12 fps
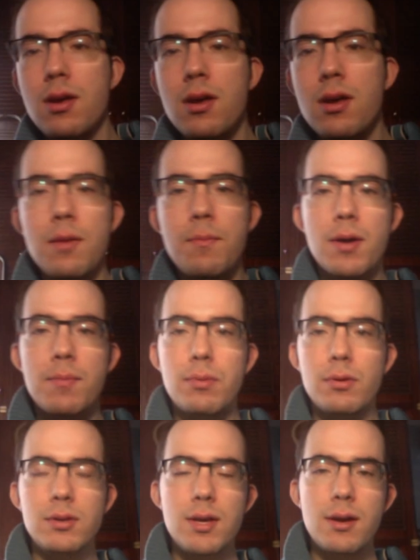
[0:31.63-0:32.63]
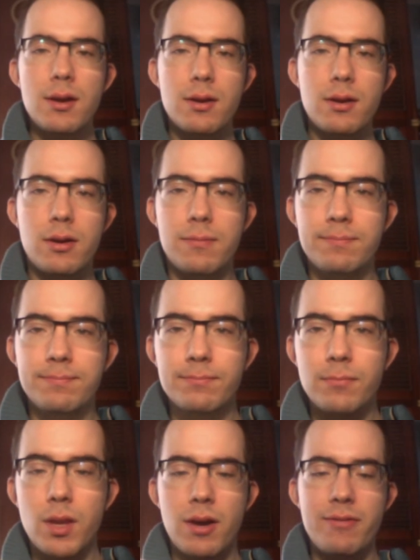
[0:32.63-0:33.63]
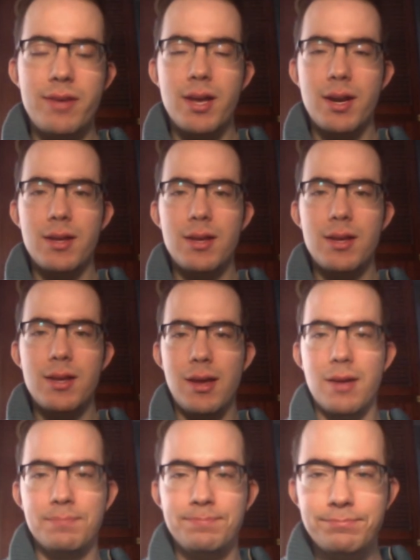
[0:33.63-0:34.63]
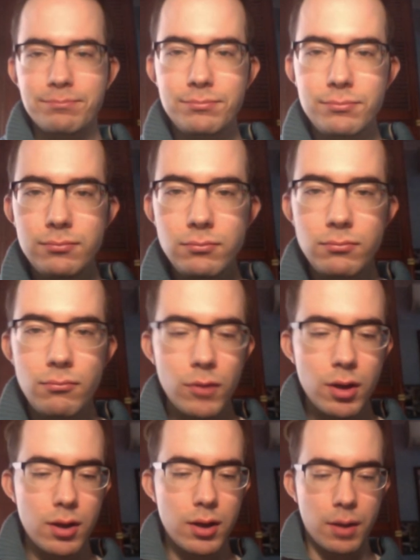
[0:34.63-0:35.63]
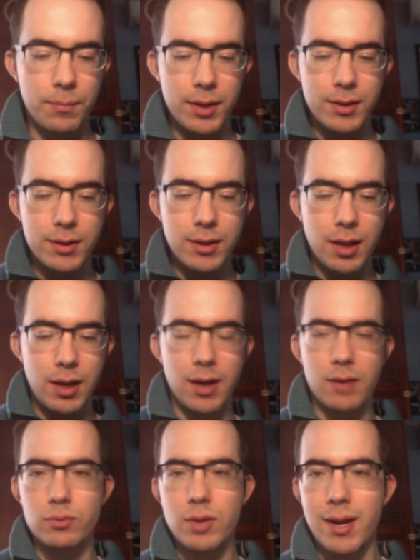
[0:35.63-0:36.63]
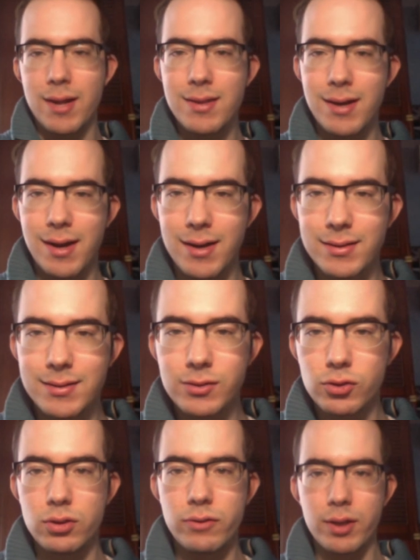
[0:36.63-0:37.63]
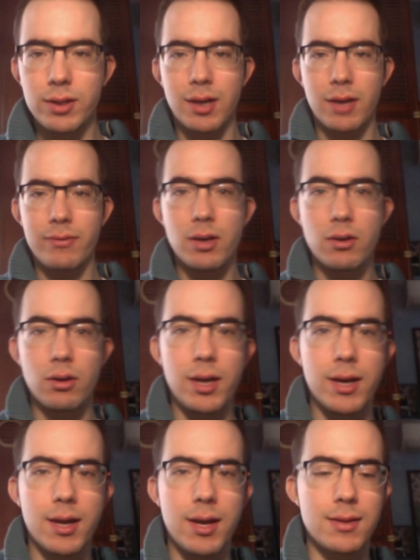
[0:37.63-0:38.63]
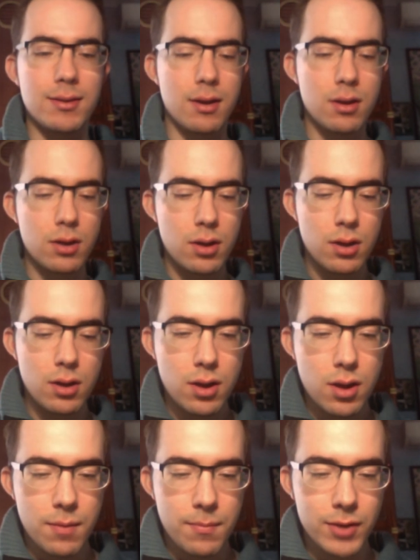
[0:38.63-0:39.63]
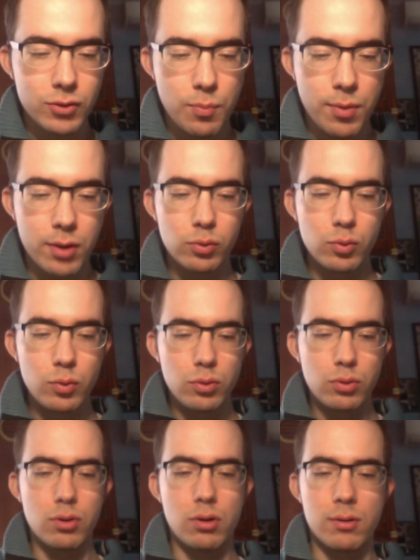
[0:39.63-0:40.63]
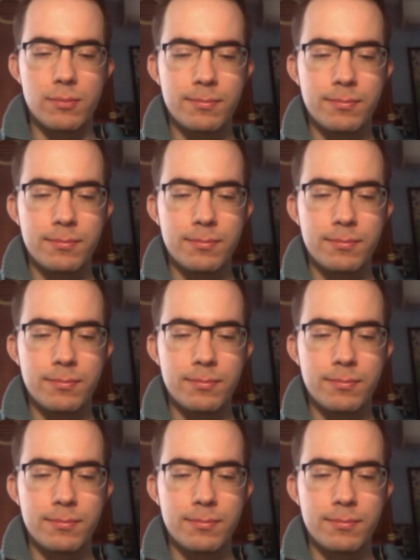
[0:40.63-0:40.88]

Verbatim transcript: e per poter eh, avere delle a parte della, una renna gratis ogni volta che vi collegherete, ma soprattutto